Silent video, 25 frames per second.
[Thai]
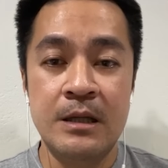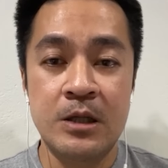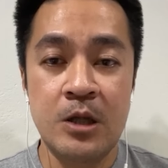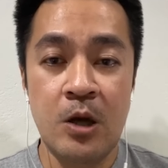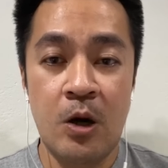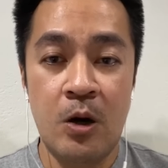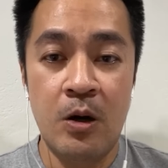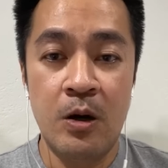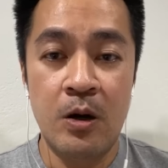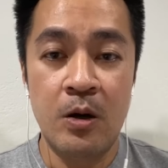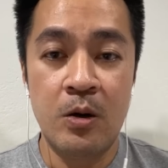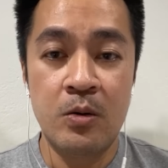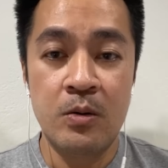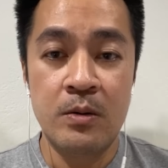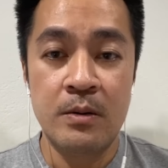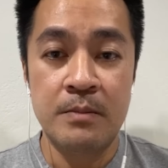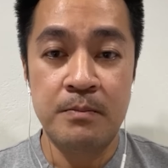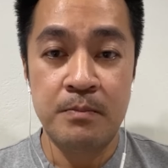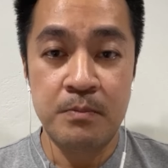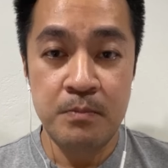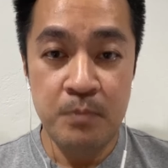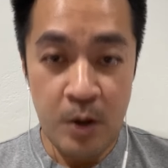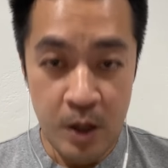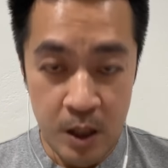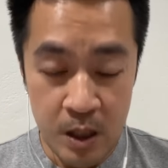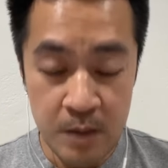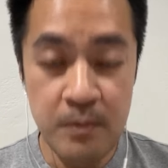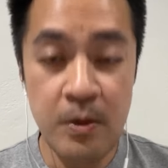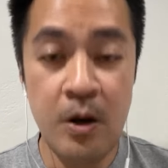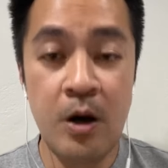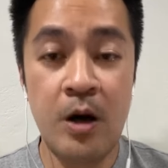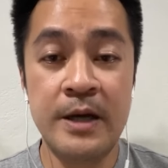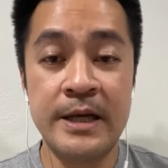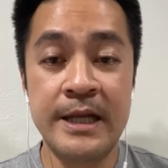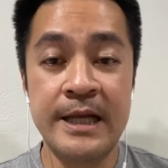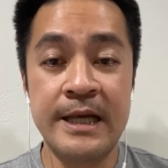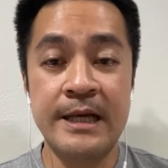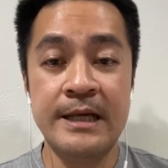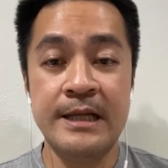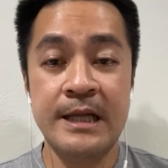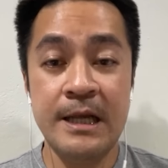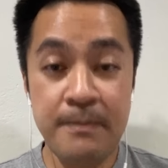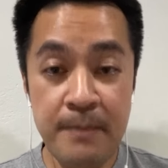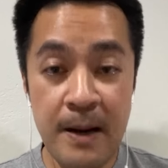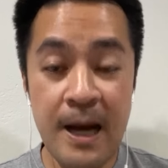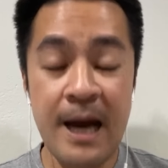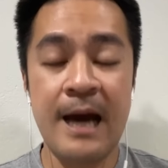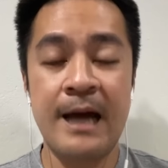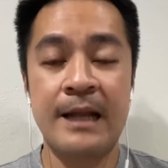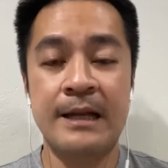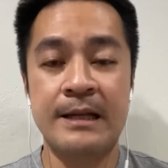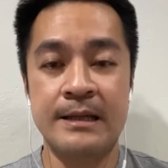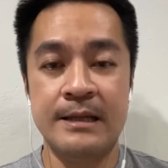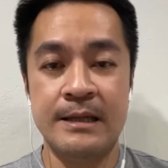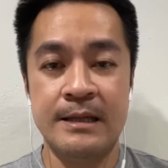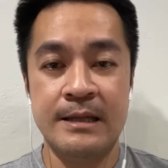ต่อพรบนี้ที่ผ่าน